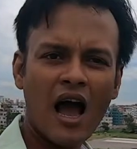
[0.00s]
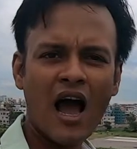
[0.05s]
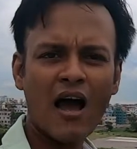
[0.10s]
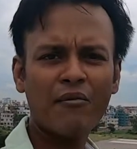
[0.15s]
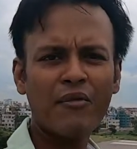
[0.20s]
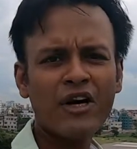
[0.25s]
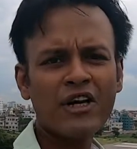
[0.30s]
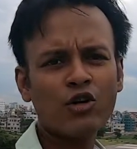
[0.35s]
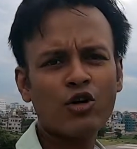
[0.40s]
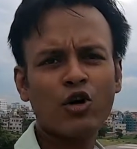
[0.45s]

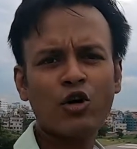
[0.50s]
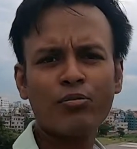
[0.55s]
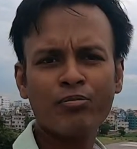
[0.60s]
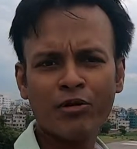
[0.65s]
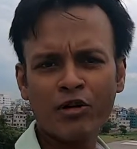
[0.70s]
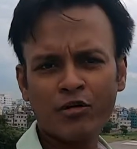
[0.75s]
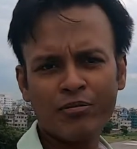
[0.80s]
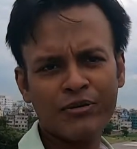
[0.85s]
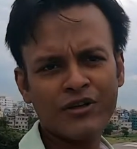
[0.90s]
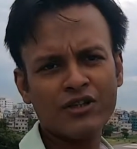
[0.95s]
আমার
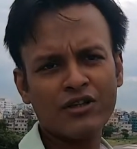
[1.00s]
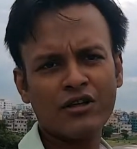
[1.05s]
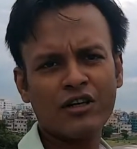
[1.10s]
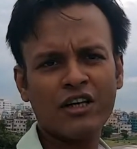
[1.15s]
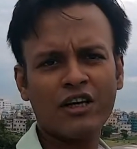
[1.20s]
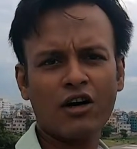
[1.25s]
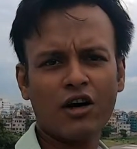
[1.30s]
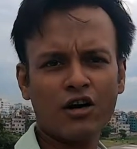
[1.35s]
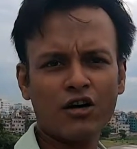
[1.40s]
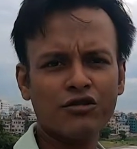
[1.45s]
গোপ্রোর পিছনে
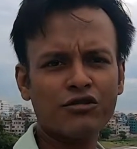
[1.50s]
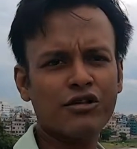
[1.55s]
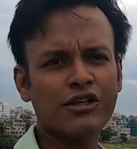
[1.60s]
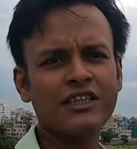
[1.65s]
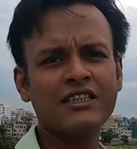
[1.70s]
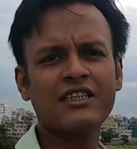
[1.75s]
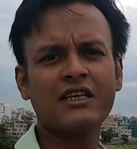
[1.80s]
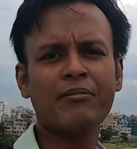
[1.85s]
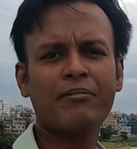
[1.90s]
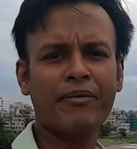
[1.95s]
খরচ
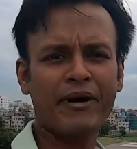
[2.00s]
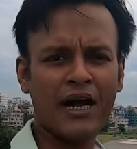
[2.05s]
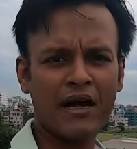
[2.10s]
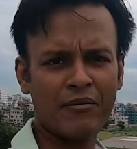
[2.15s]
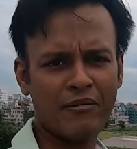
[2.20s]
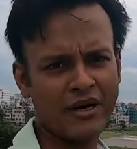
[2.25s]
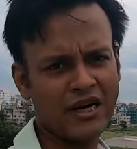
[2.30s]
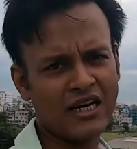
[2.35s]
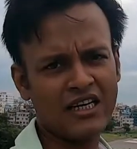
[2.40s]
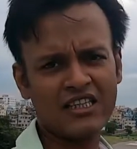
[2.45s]
হয়েছে প্রায়
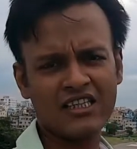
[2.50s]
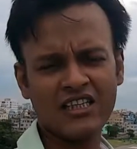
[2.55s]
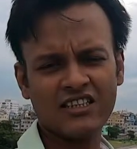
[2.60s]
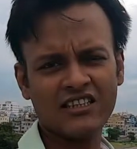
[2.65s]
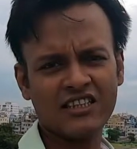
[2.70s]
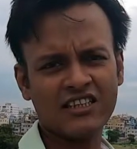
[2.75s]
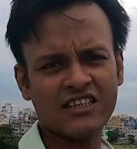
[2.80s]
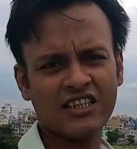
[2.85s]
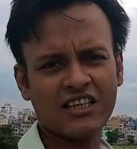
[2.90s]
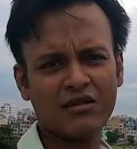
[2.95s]
বিয়াল্লিশ
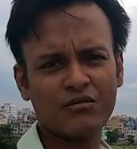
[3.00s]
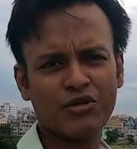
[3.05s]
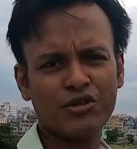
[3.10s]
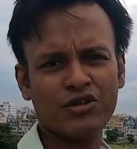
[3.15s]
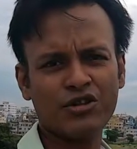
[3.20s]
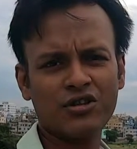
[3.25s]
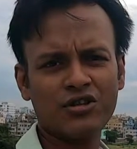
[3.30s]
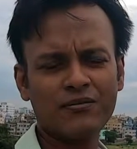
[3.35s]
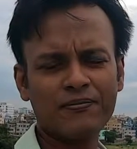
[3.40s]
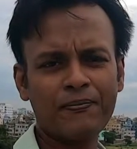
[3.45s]
হাজার টাকার মতো